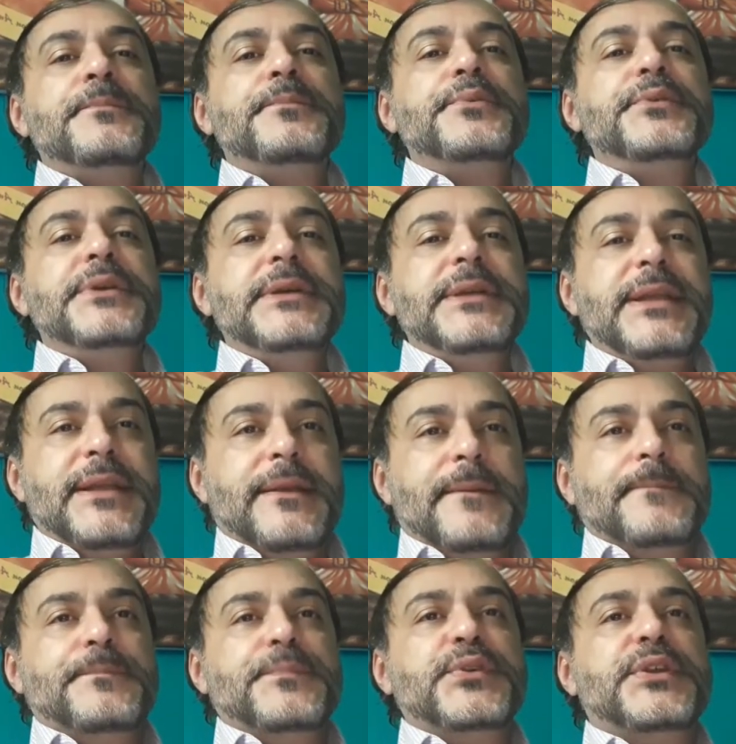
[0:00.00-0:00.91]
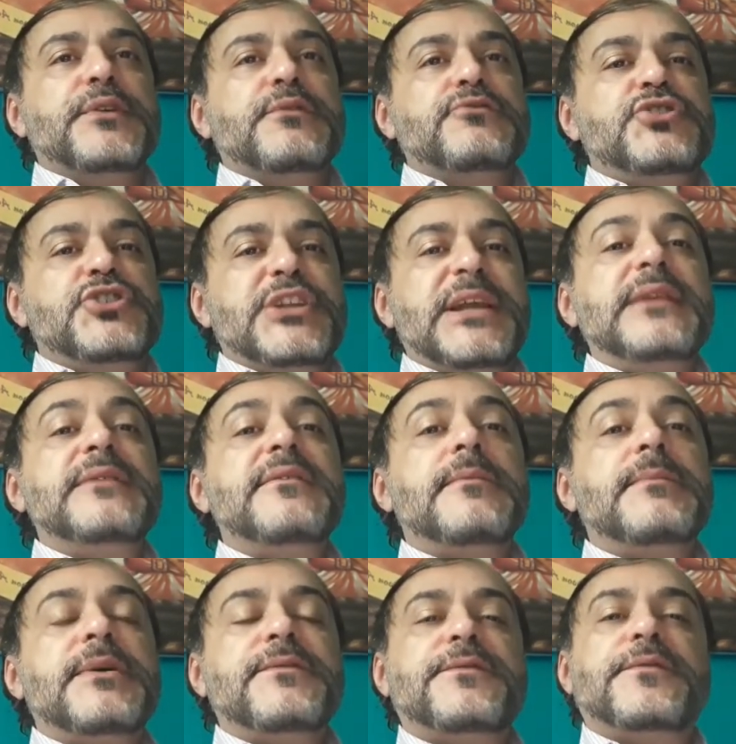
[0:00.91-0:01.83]
Por quê? Porque o direito é
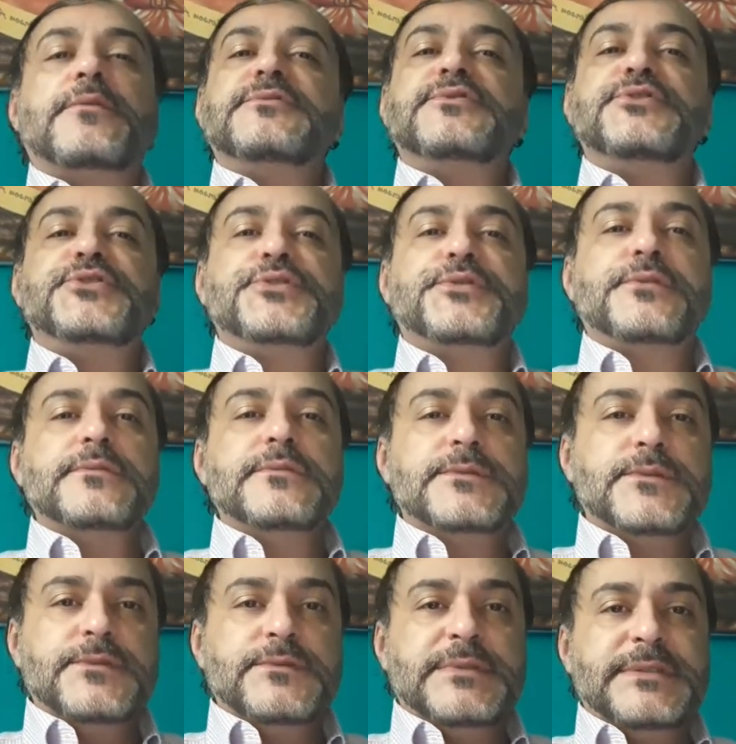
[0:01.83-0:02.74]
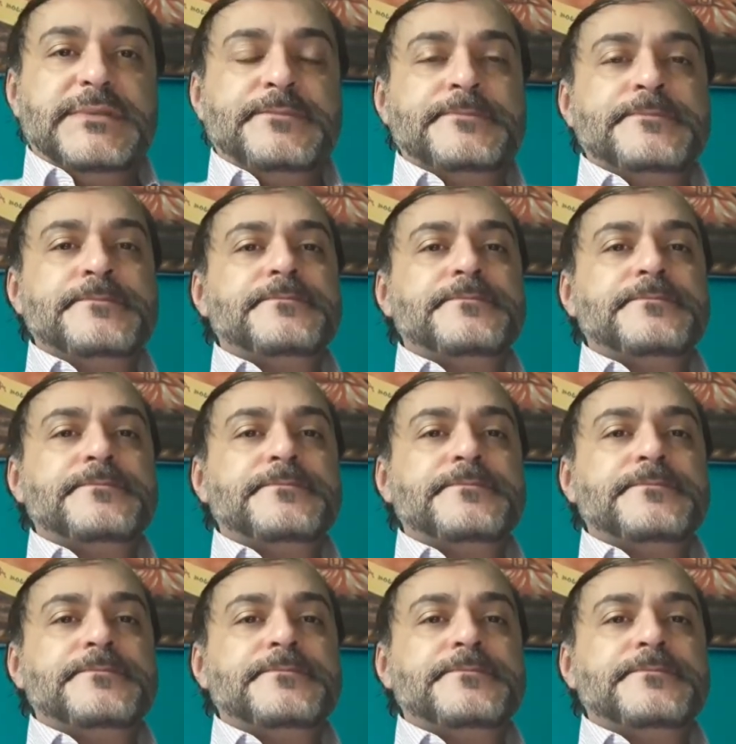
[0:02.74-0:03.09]
uma fonte de cultura.